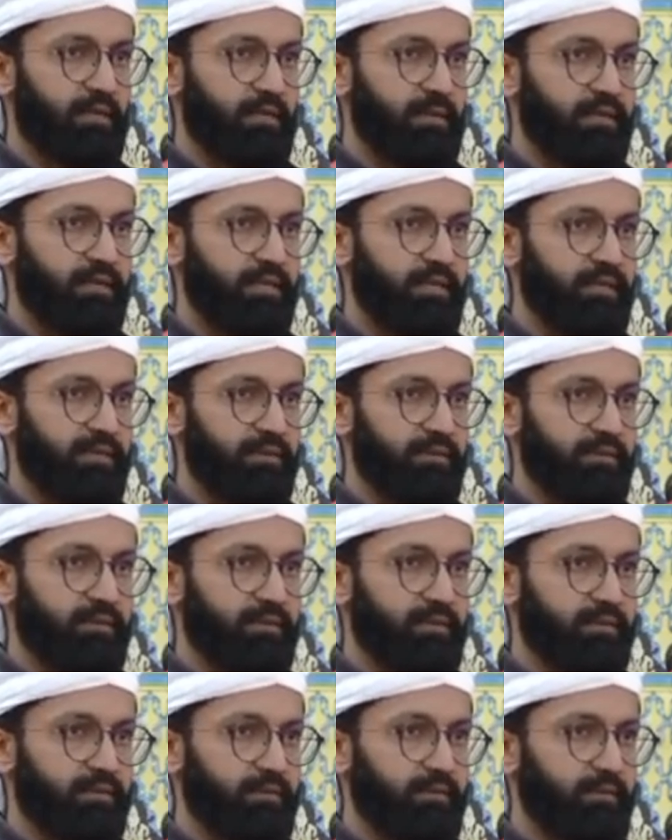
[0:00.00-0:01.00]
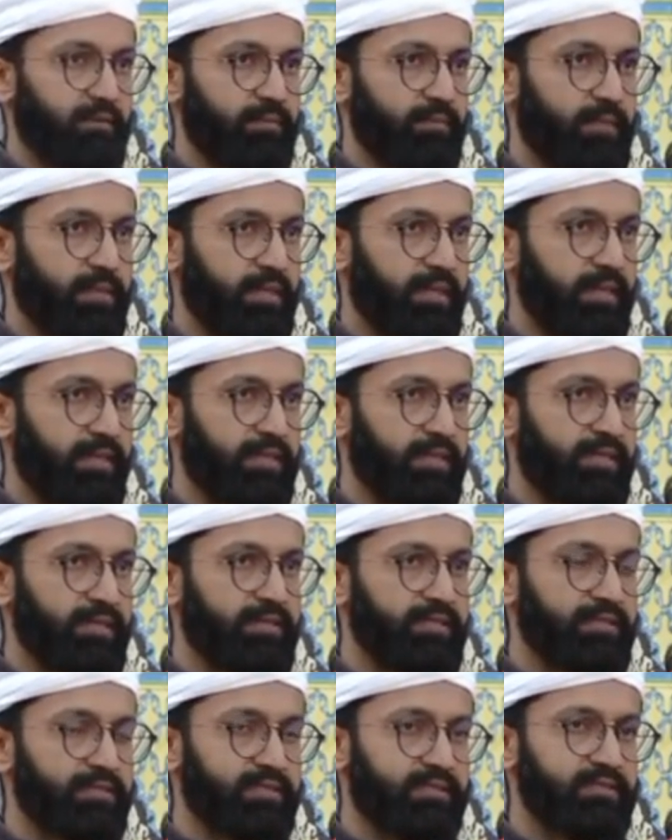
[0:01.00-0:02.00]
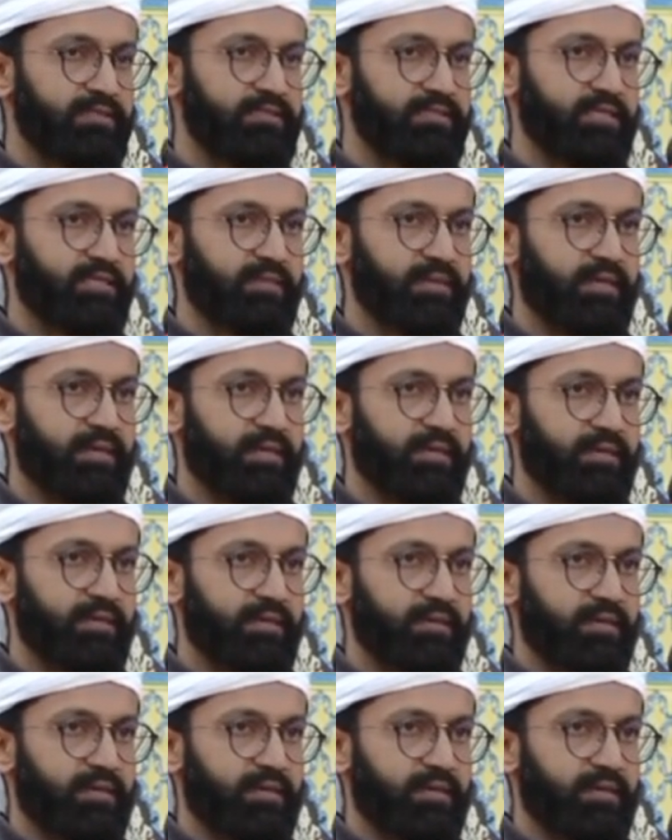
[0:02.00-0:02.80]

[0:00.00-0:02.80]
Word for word: आपकी बनाई गई ये तंजीम है